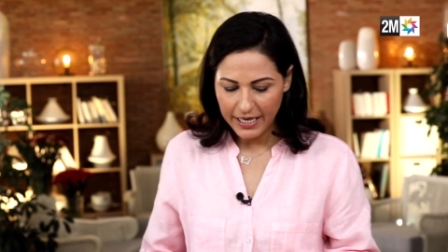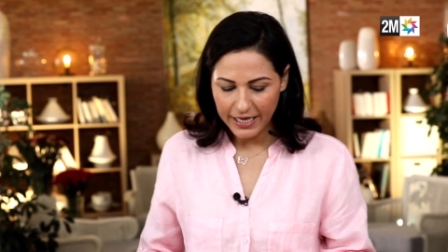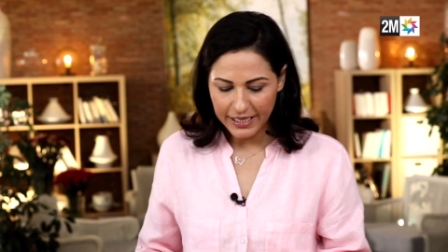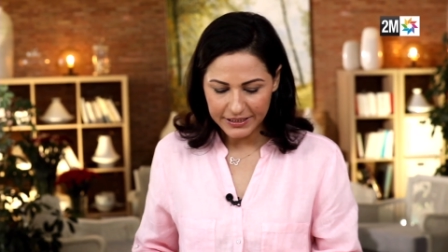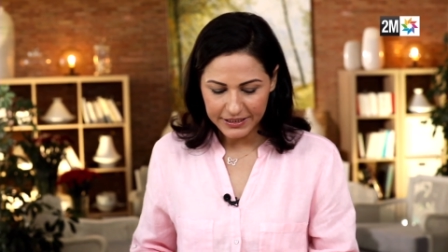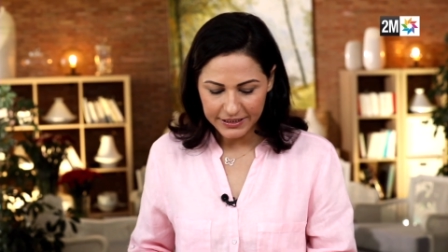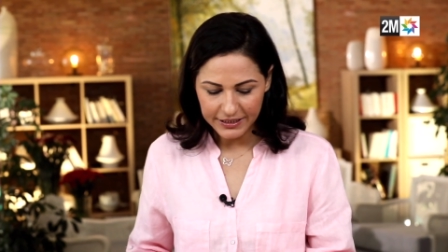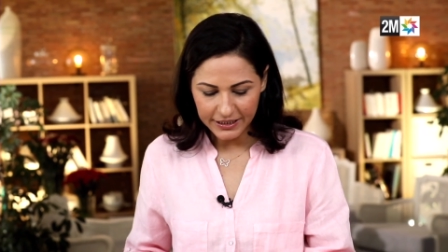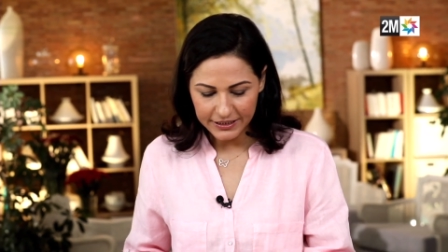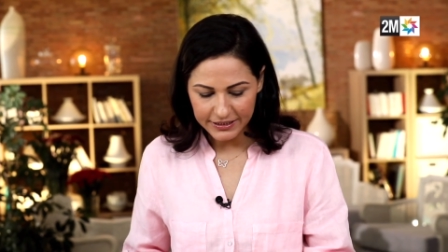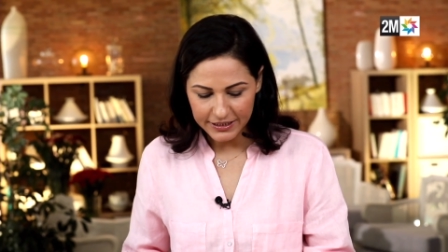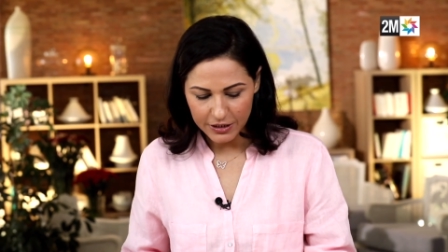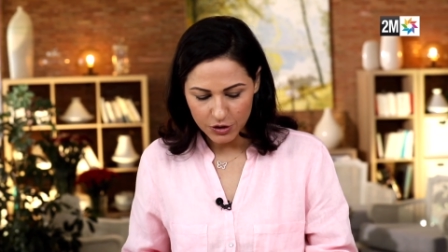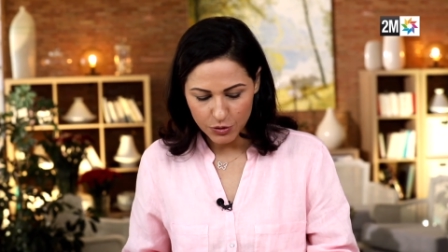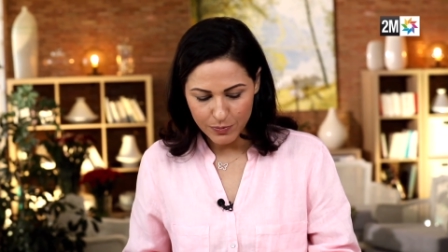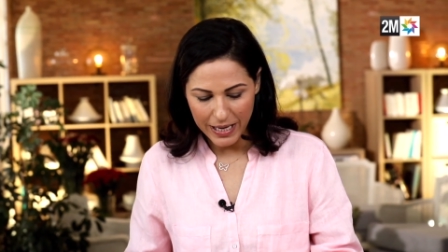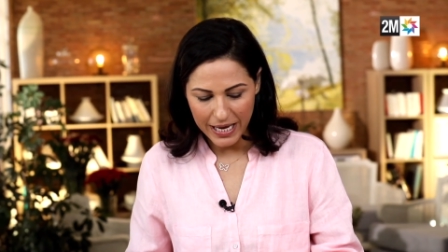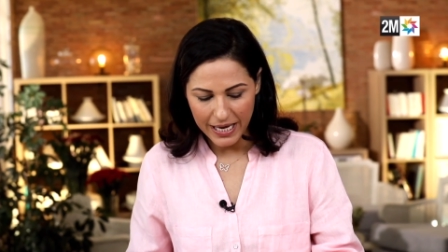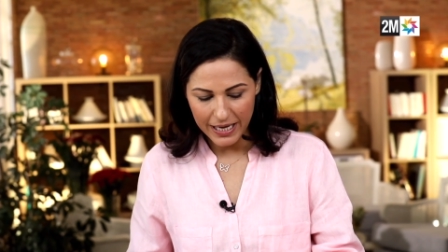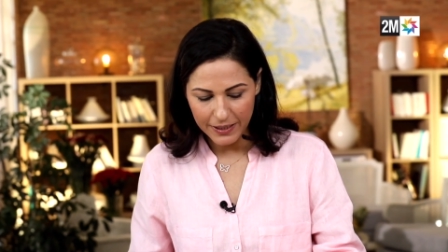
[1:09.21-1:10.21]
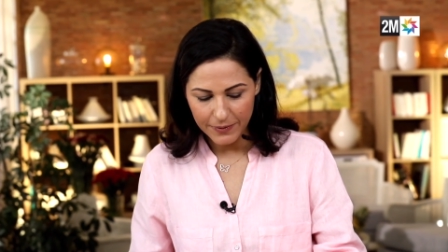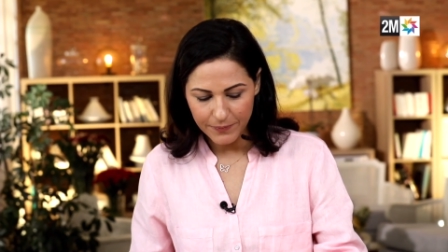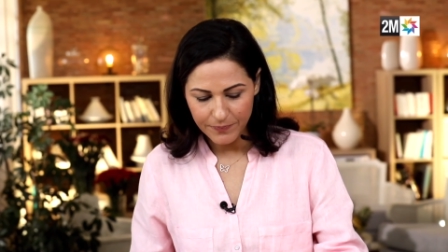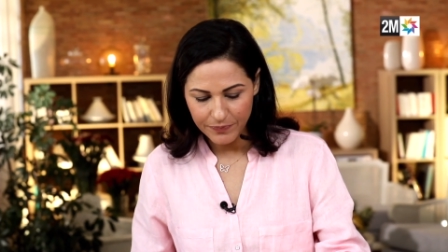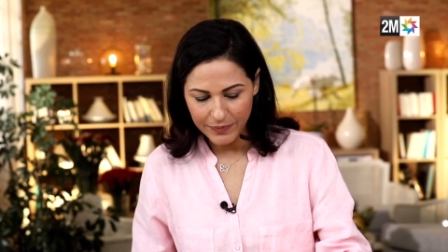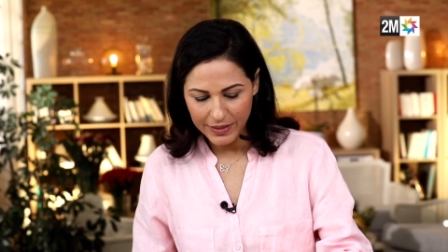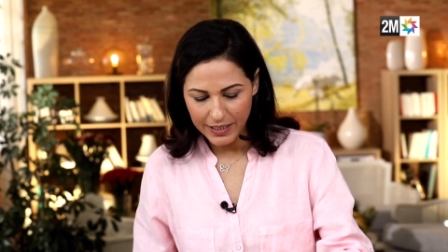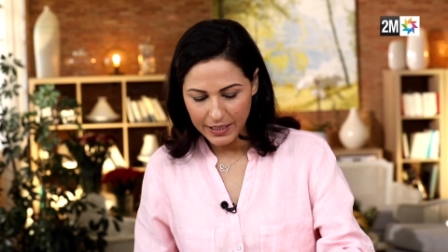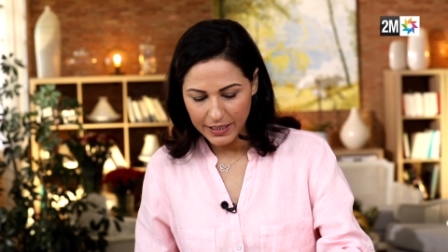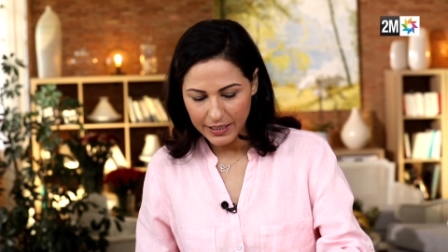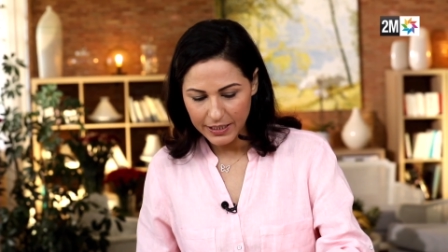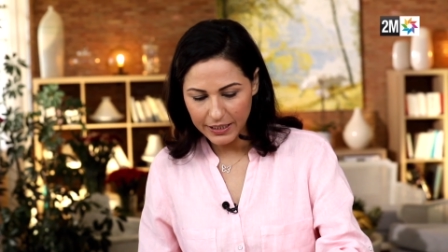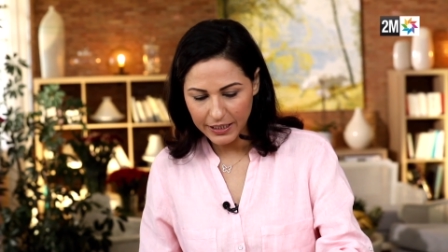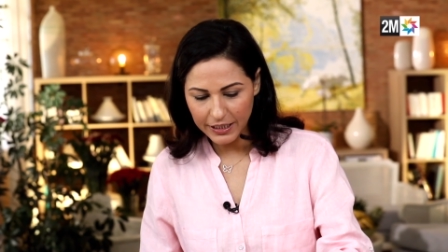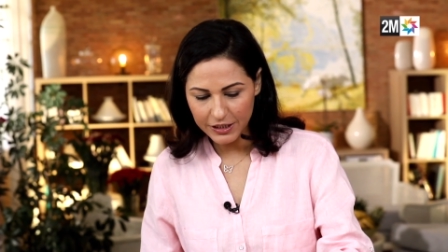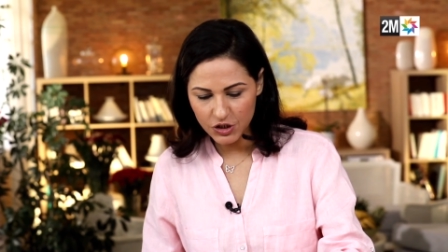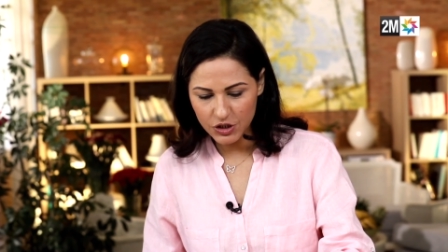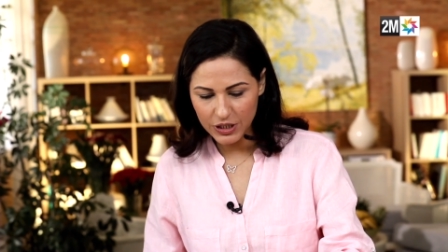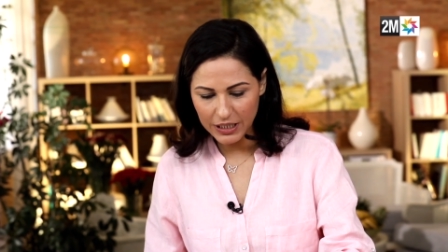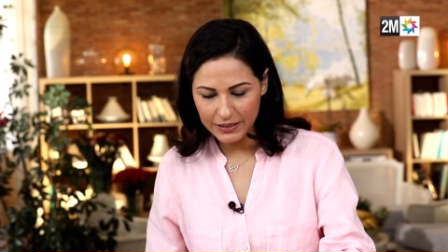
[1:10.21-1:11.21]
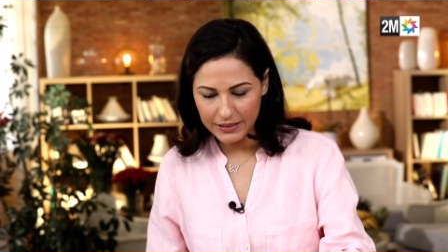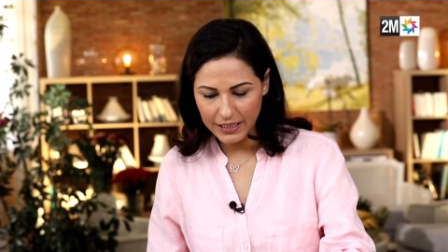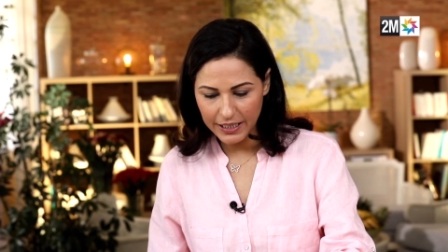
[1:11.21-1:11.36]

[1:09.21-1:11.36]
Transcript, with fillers: غادي نحتاج معاه القشده